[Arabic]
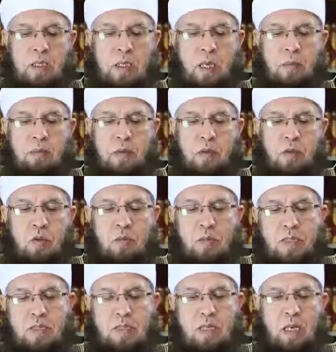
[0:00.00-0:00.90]
تأمين
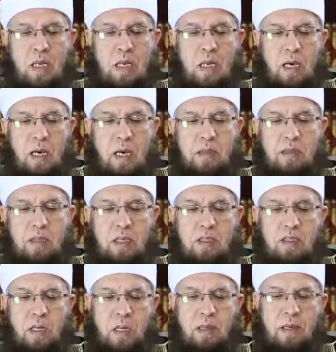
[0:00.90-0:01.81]
من صلى
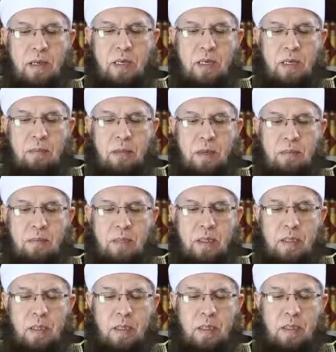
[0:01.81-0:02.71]
عدا جهر الإمام
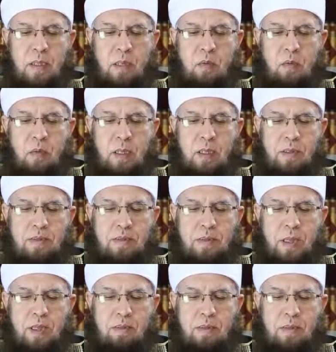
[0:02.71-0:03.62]
إذا أولا
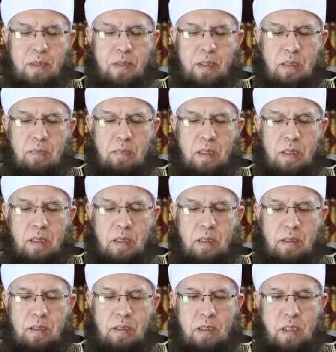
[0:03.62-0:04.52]
تأمين
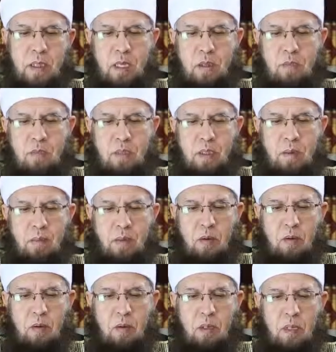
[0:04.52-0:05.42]
التيامن
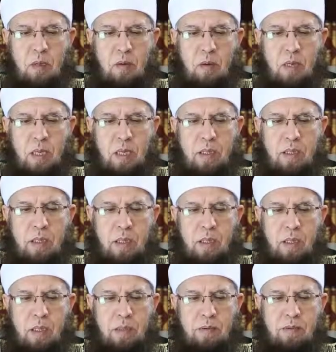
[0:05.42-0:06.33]
كما قلنا
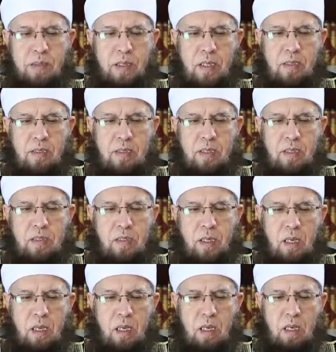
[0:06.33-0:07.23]
وهذا في هديه
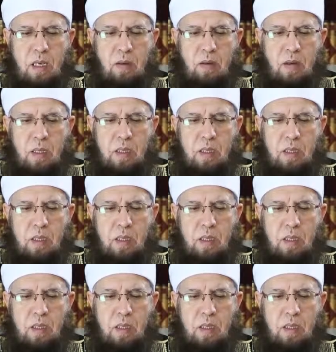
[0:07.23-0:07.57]
صلى الله